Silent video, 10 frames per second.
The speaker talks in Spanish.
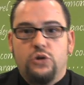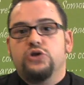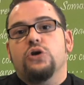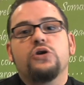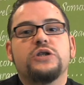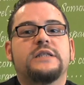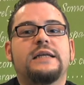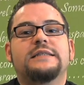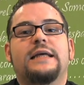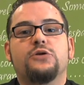Los hornos
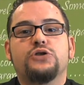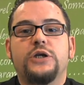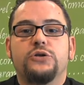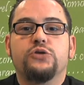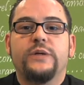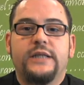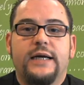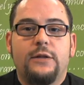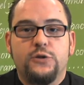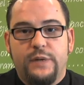están hasta 220
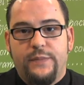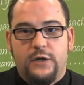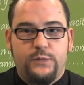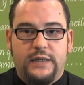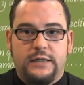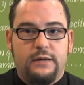grados preparados para